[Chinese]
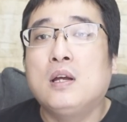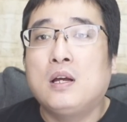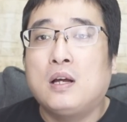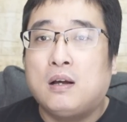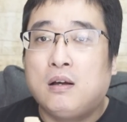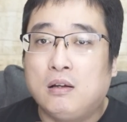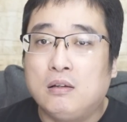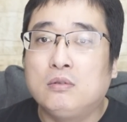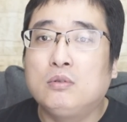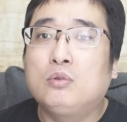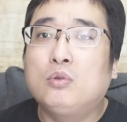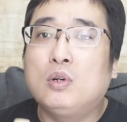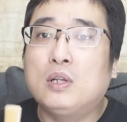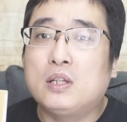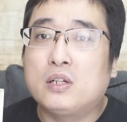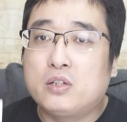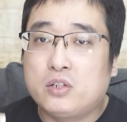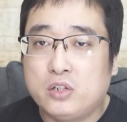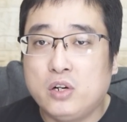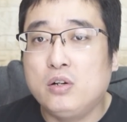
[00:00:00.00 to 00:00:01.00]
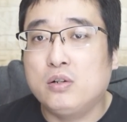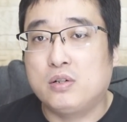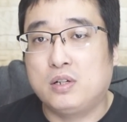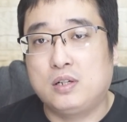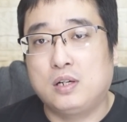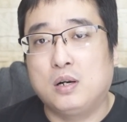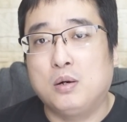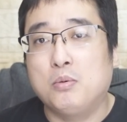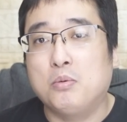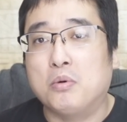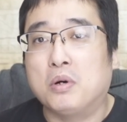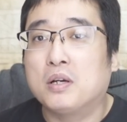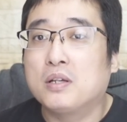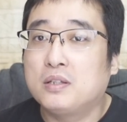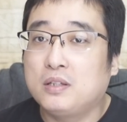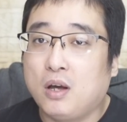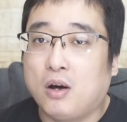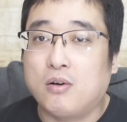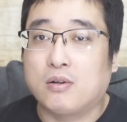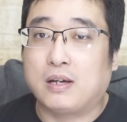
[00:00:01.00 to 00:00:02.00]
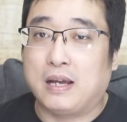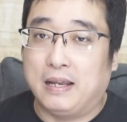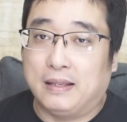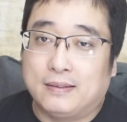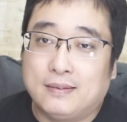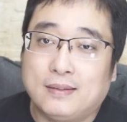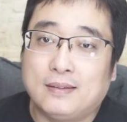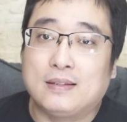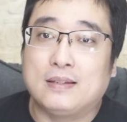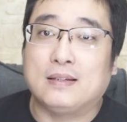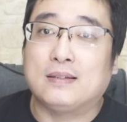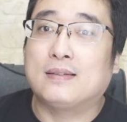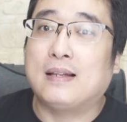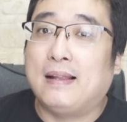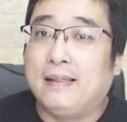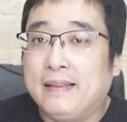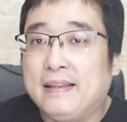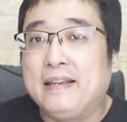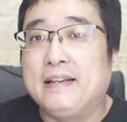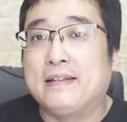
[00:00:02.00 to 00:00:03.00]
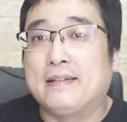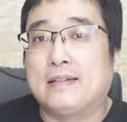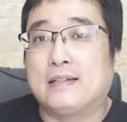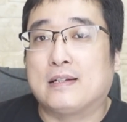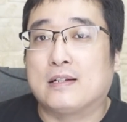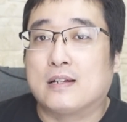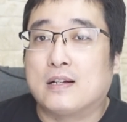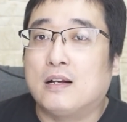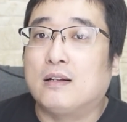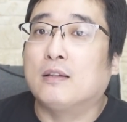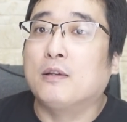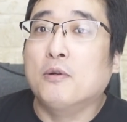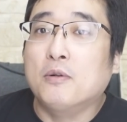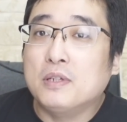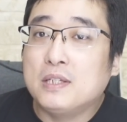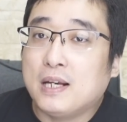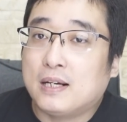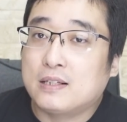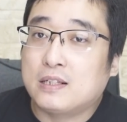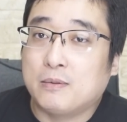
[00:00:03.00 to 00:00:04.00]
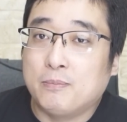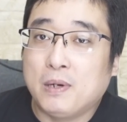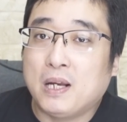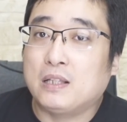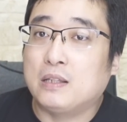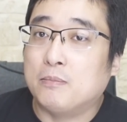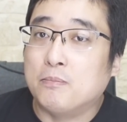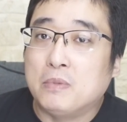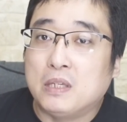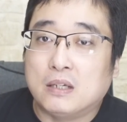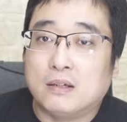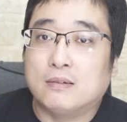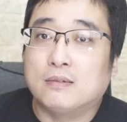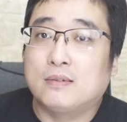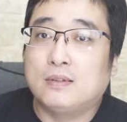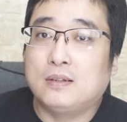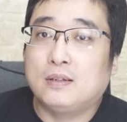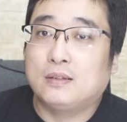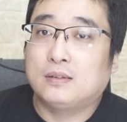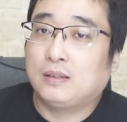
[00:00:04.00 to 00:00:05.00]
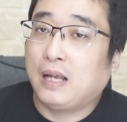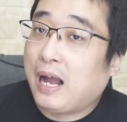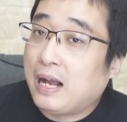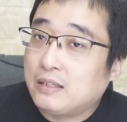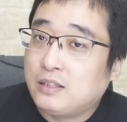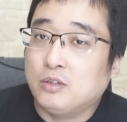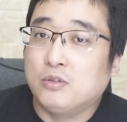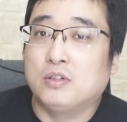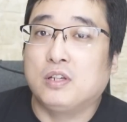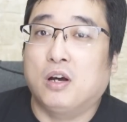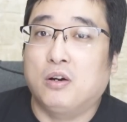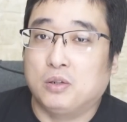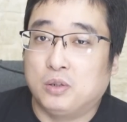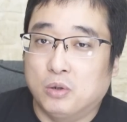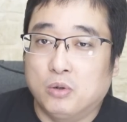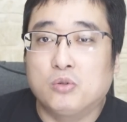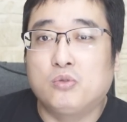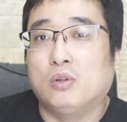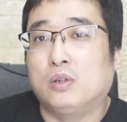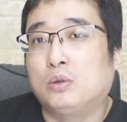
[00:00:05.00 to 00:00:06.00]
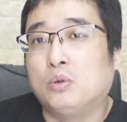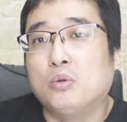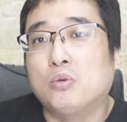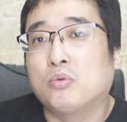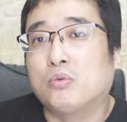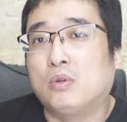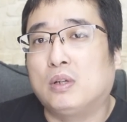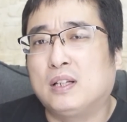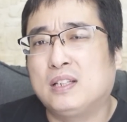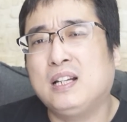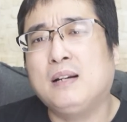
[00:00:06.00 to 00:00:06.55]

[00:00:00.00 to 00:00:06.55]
很多的政治人物要给自己在历史上留下什么样的名字，他就要有所动作了。